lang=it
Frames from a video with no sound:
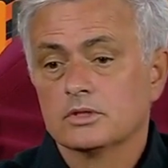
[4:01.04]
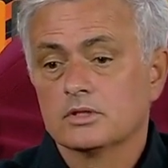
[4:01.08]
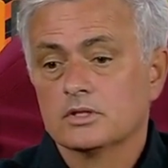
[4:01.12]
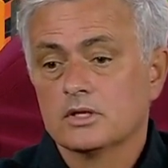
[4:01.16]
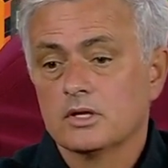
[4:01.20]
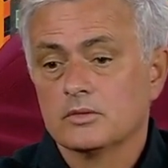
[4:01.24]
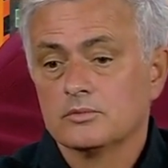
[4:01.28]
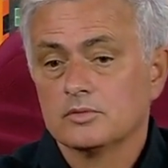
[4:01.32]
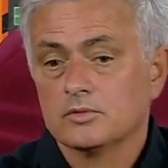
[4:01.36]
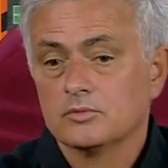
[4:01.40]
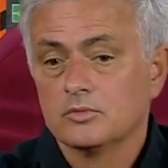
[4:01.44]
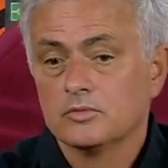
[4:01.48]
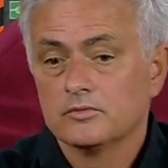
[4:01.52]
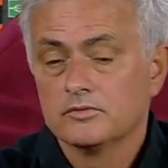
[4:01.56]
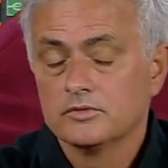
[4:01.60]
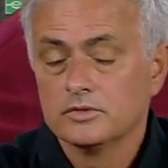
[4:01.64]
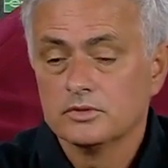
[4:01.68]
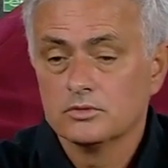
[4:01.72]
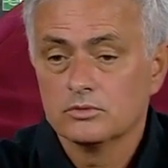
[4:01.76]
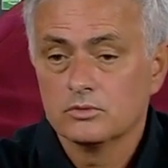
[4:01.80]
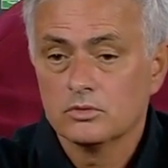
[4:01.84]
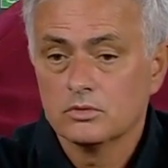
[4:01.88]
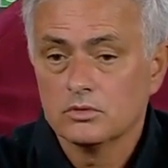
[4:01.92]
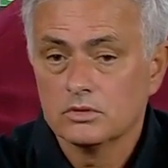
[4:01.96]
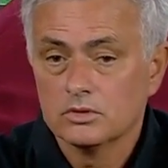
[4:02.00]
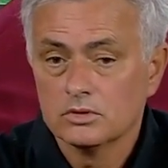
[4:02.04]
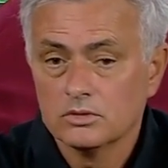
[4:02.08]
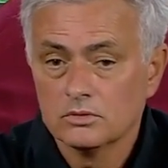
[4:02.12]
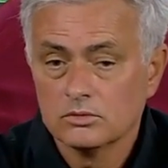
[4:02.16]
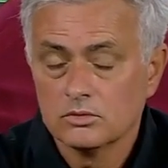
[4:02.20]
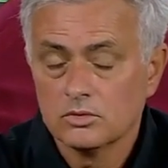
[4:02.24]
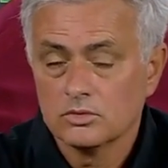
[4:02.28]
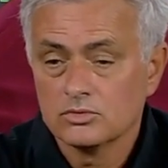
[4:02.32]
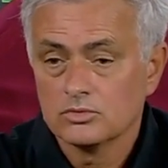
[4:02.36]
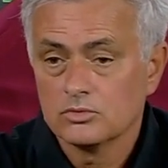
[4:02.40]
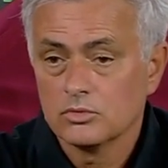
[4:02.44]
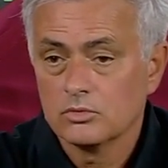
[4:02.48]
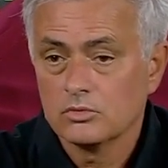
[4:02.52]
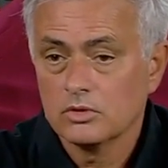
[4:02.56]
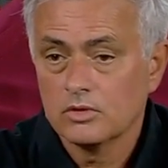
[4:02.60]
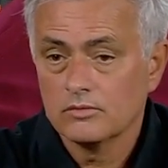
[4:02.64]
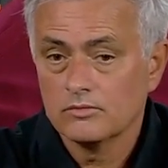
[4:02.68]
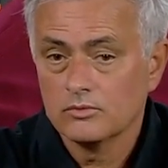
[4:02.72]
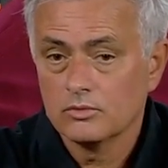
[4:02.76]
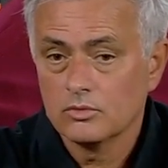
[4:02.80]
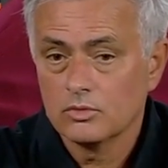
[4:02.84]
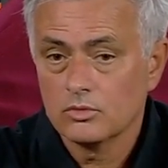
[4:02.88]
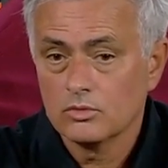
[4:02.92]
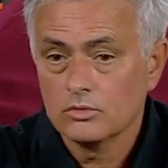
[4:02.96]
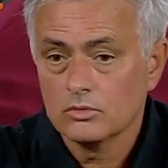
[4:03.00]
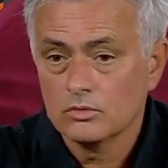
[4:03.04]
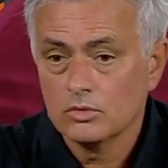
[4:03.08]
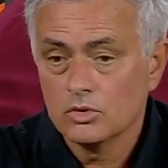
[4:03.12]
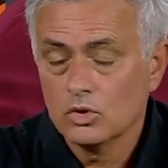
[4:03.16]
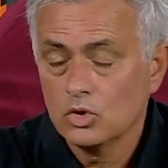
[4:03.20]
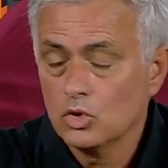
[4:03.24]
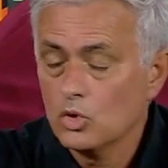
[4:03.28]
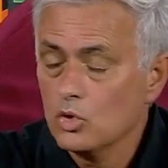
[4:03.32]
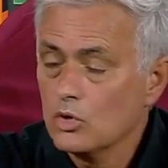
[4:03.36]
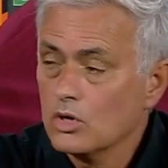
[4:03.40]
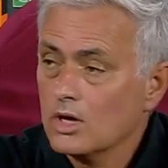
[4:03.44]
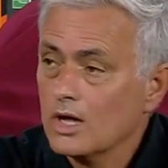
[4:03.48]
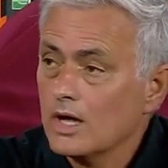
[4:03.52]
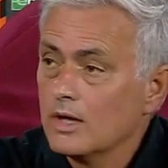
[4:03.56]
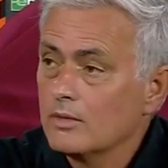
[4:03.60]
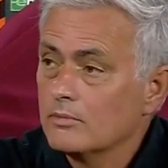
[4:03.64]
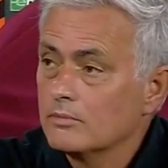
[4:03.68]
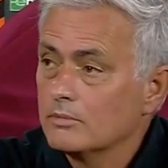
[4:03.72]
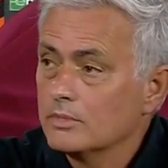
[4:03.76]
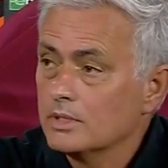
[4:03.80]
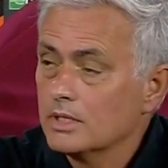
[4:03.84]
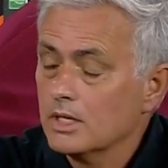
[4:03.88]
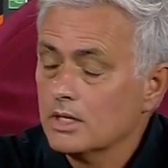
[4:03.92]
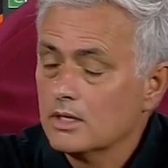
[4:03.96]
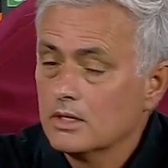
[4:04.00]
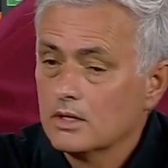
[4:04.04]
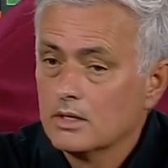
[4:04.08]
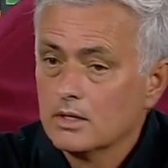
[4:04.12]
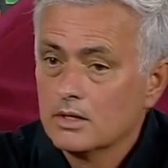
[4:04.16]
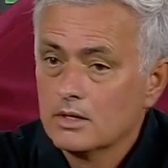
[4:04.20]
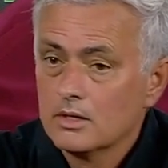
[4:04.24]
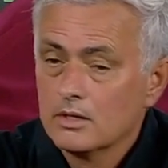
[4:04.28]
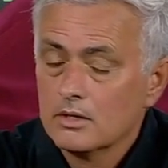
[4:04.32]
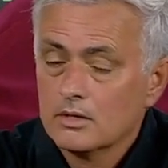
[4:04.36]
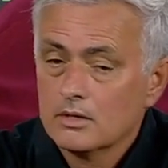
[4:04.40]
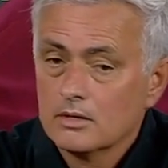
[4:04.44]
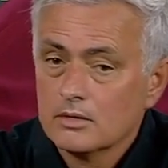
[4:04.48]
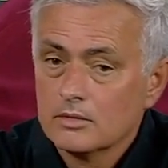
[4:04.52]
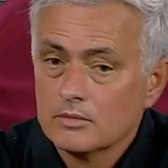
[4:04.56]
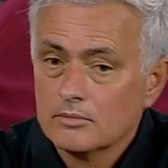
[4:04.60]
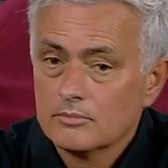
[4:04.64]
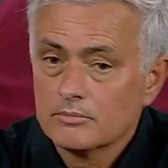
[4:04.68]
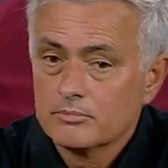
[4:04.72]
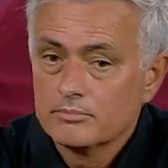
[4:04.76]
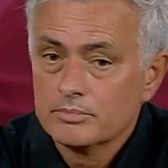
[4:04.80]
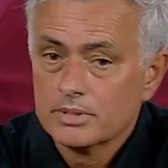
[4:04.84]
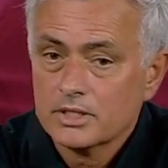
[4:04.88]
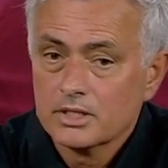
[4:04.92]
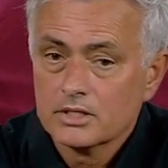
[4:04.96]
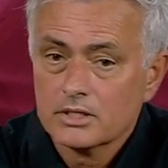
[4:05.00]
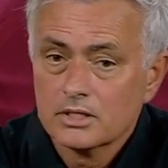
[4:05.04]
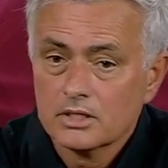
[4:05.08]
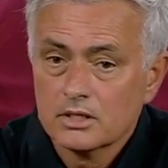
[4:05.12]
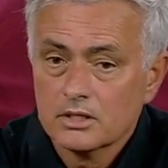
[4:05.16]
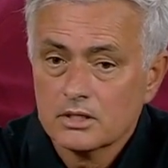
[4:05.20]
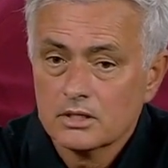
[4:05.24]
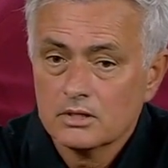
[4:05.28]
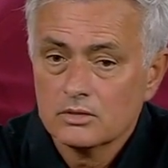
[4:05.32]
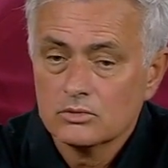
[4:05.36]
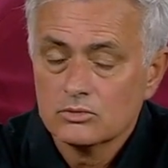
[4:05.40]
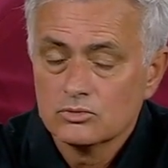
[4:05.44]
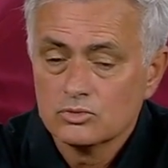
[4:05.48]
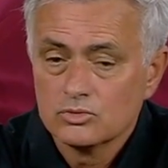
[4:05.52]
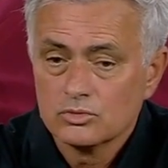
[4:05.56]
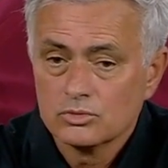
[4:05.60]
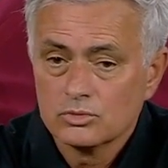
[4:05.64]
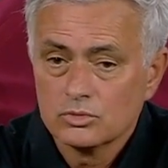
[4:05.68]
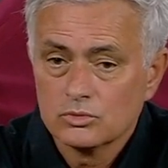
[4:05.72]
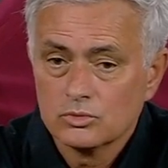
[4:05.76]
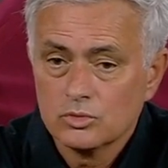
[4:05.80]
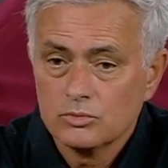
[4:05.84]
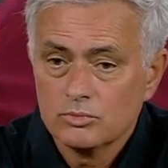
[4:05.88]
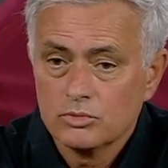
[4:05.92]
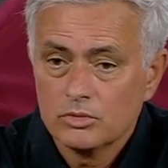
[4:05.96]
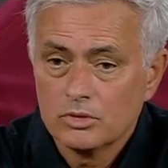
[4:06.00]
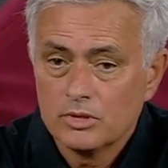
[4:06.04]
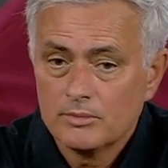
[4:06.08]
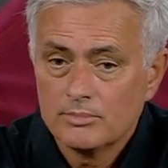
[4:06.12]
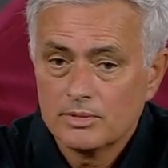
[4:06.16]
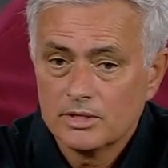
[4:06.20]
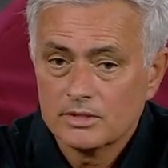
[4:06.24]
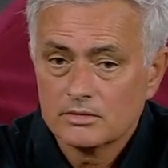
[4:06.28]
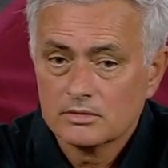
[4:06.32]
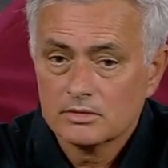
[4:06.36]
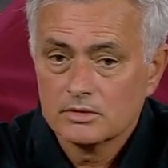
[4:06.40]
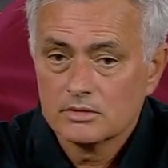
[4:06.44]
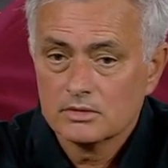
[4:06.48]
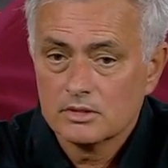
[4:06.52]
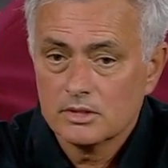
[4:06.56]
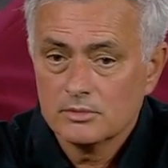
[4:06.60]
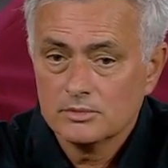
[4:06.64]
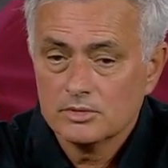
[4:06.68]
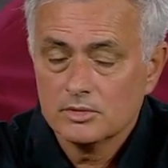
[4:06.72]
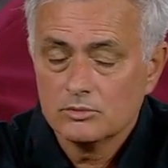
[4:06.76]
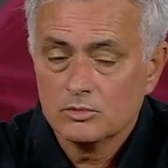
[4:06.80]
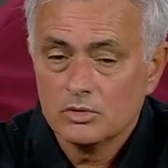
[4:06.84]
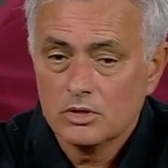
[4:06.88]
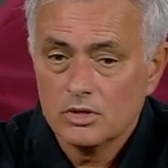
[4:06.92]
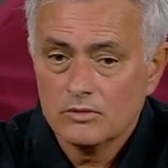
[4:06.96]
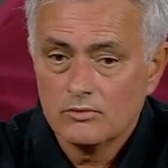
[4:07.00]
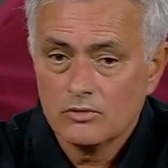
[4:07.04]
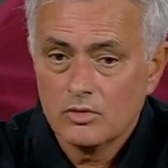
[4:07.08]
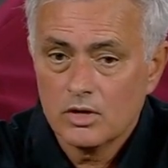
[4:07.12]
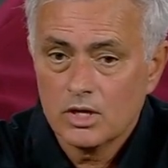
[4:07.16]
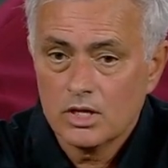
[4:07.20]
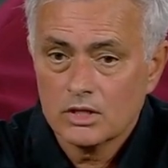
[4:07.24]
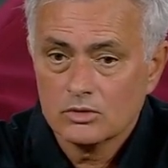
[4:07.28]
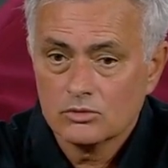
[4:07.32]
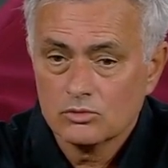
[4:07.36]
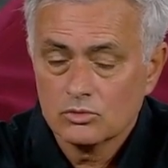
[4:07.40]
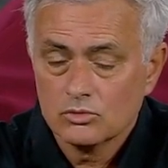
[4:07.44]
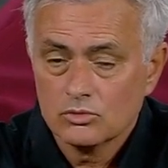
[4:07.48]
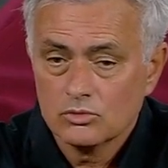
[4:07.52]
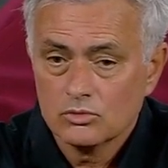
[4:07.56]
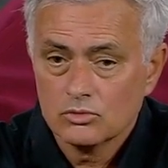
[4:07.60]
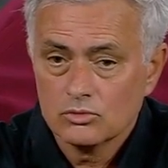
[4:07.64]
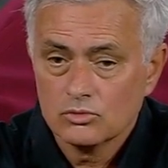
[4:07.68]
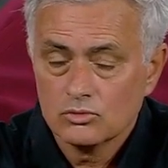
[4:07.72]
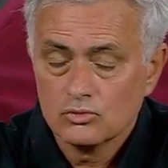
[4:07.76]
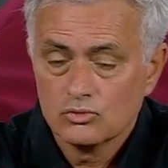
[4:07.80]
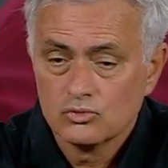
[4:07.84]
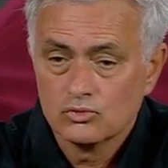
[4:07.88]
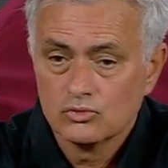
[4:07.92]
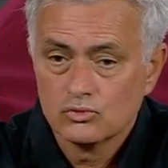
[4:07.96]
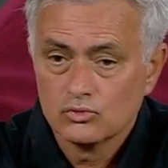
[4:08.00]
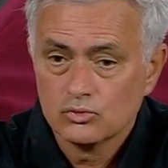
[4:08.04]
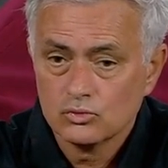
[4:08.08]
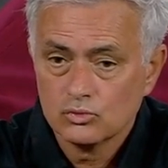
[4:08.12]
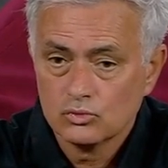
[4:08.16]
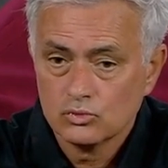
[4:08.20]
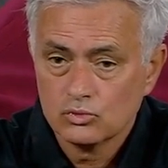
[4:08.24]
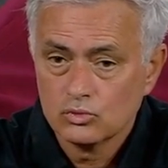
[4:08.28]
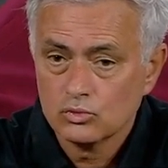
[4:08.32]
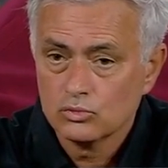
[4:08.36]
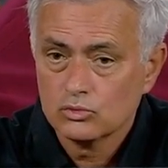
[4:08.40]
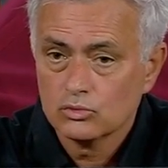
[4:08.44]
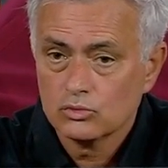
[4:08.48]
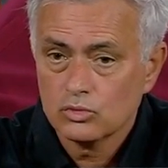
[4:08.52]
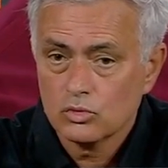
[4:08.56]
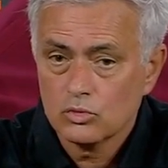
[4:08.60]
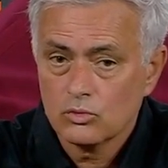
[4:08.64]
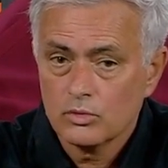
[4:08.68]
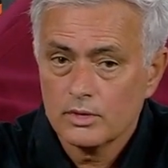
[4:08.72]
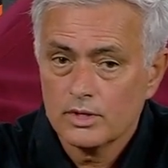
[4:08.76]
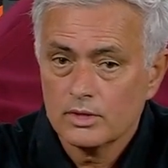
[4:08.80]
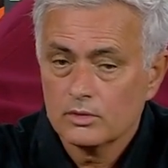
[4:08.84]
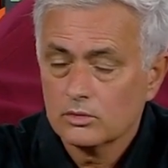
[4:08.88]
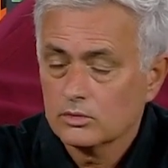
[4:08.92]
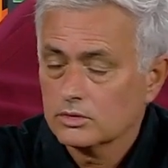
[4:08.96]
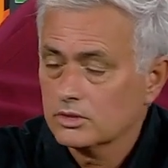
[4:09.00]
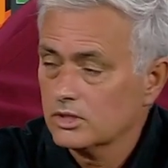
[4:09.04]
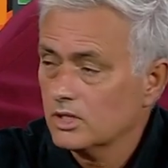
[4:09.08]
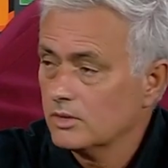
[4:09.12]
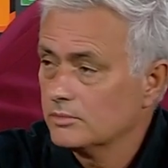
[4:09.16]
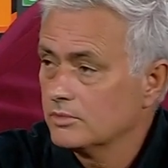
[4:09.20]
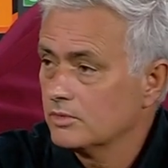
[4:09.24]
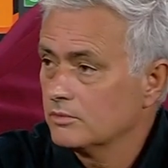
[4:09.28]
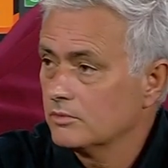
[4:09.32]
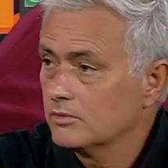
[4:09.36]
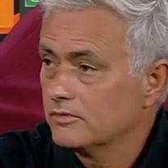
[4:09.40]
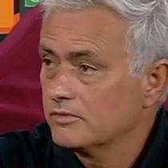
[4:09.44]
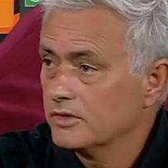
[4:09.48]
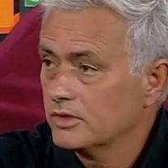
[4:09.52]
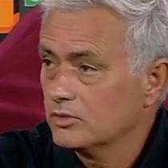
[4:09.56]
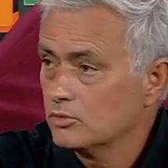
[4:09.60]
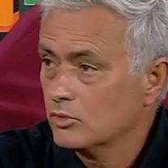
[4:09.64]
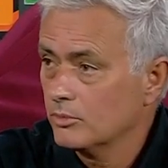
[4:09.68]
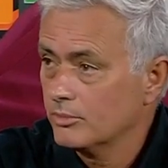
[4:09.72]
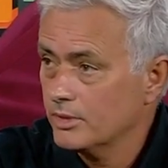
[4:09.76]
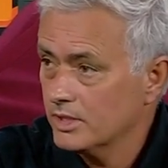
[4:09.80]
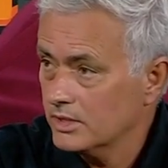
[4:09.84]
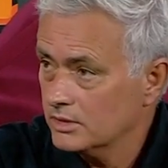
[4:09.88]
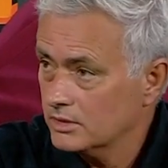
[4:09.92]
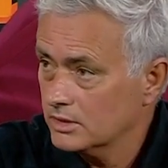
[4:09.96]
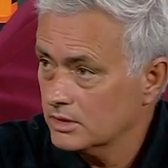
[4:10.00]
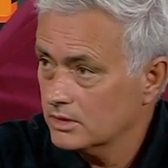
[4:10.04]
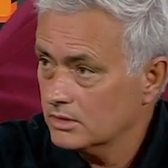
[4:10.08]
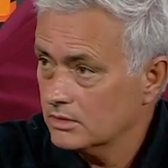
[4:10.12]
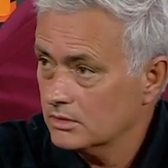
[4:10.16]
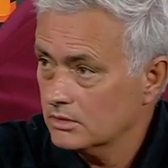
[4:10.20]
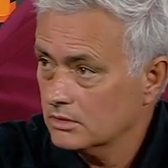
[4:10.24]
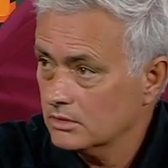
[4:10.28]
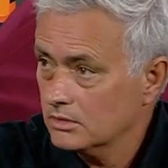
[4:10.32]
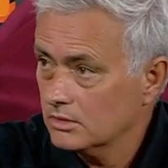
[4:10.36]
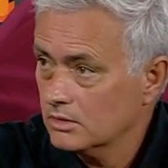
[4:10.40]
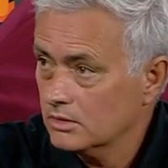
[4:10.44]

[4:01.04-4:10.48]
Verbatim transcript: che abbiamo vinto, il nostro lavoro non cambia perché il giorno dopo la partita abbiamo lavorato su tutto quello che abbiamo fatto bene